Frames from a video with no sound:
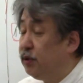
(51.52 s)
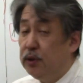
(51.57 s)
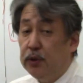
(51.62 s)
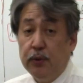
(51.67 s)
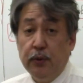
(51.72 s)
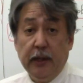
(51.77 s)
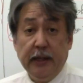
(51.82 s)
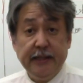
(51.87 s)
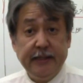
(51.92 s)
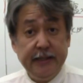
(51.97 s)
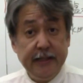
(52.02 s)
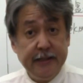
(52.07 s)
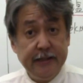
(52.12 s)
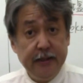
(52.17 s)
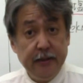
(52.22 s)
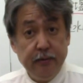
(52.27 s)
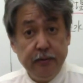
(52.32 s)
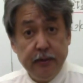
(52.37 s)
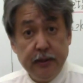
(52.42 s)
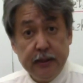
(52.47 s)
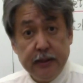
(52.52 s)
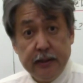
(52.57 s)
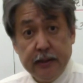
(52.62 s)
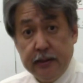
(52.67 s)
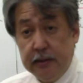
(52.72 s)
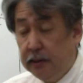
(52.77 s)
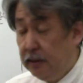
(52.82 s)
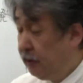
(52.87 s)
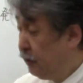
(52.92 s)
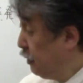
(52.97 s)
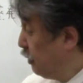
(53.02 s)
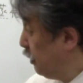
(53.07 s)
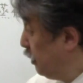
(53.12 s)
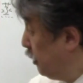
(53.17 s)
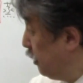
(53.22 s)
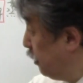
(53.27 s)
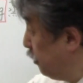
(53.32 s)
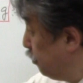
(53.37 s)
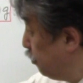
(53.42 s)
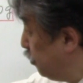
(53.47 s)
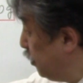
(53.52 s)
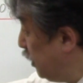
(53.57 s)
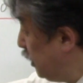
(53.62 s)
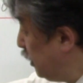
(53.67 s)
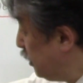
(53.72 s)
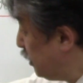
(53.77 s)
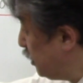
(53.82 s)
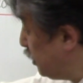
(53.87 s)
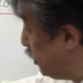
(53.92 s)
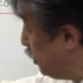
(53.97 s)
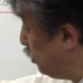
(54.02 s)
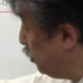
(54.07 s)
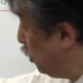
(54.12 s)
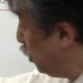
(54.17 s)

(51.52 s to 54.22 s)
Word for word: 蒸発させるんです。水